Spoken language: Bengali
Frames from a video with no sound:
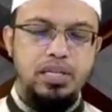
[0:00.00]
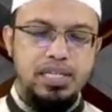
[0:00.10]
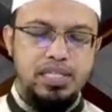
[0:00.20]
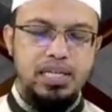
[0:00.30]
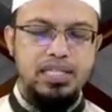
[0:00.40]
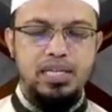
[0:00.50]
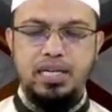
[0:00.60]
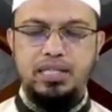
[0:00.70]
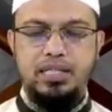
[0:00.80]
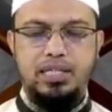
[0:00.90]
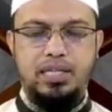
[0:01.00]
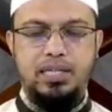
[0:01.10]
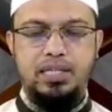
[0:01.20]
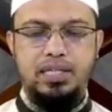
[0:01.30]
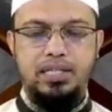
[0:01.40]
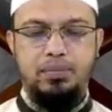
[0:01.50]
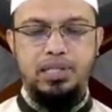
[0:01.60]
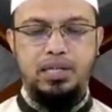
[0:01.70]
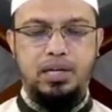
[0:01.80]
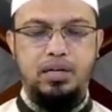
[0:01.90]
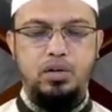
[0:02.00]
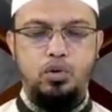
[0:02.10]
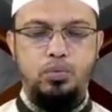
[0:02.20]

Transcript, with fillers: স্ত্রীর জাকাতের টাকা দিয়ে স্বামী তার লোন